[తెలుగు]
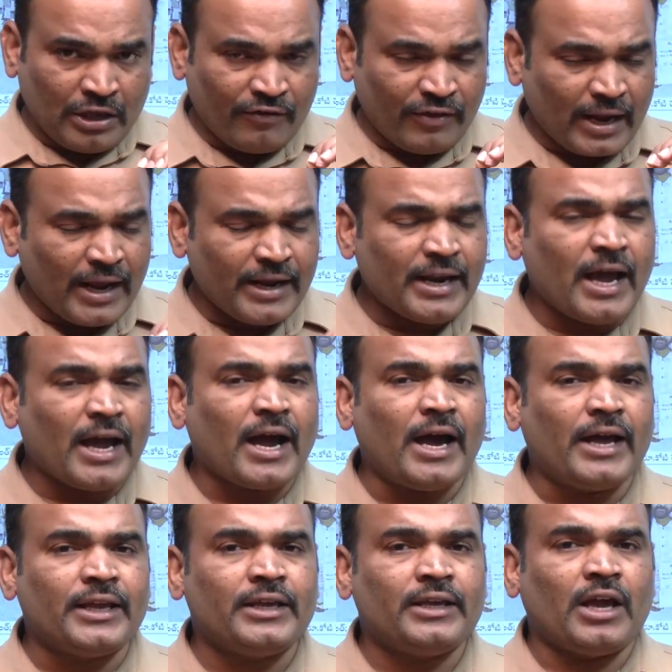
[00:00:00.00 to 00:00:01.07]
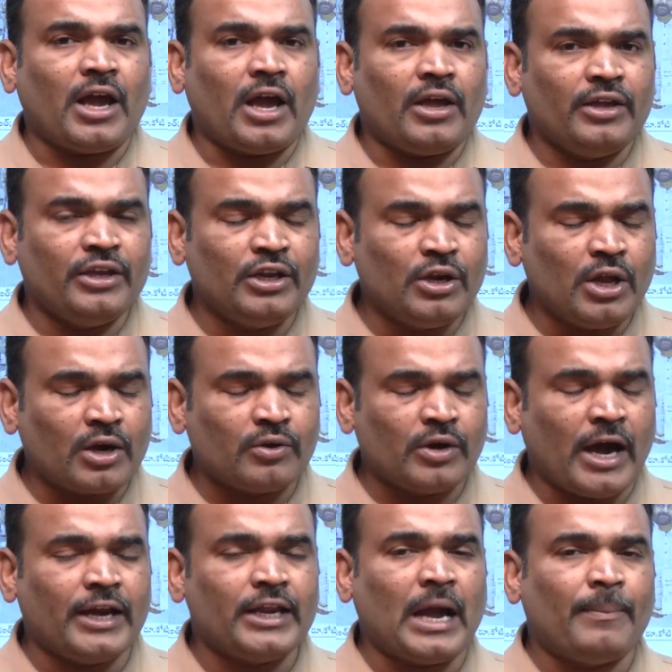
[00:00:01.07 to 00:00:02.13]
ఎవరైనా కానీ ఇళ్లకు
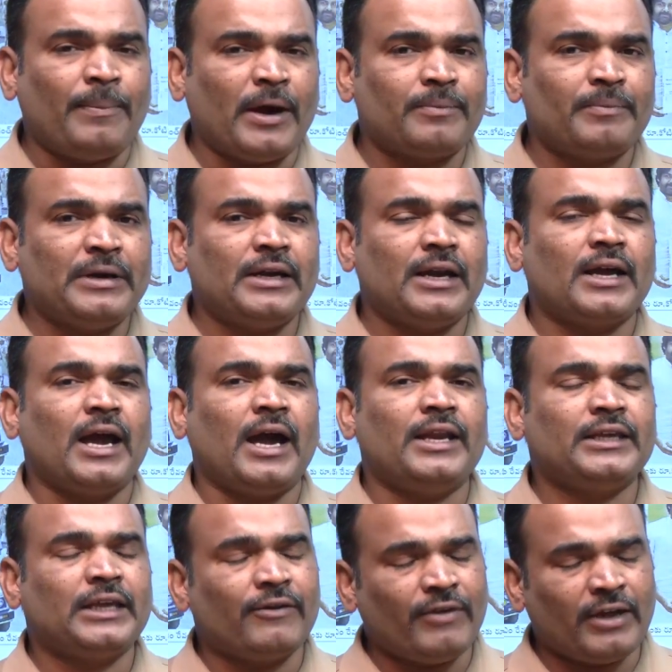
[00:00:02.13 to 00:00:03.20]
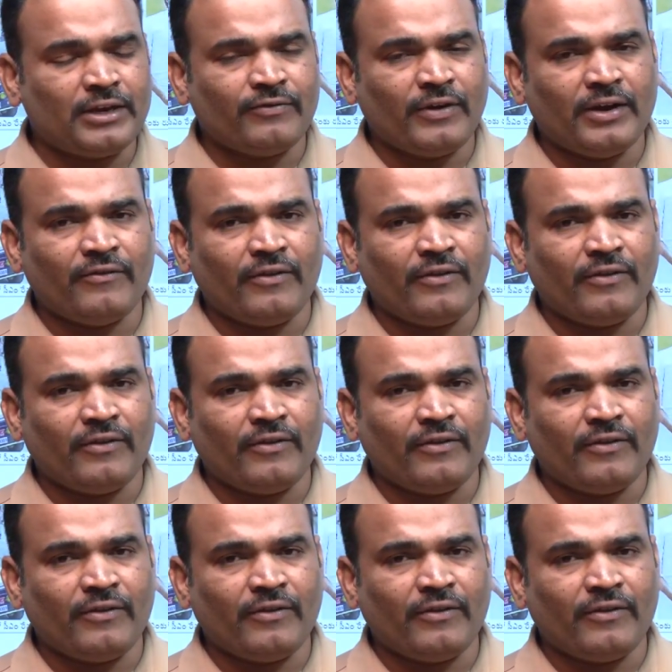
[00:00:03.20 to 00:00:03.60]
కానీ అపార్ట్మెంట్లకు కానీ ఇంకే వేరే